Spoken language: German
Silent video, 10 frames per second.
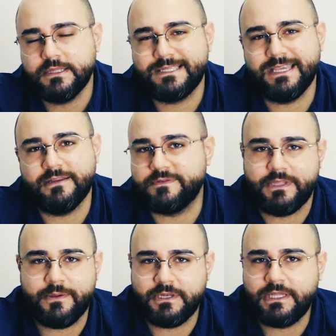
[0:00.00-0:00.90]
10, es
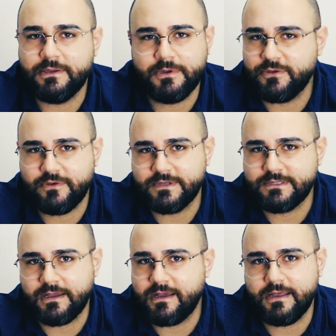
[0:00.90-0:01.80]
wird dir aber nie jemand
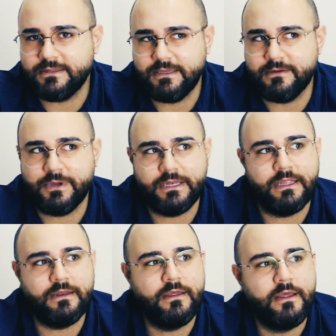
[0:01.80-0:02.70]
irgendwas da garantieren bei denen,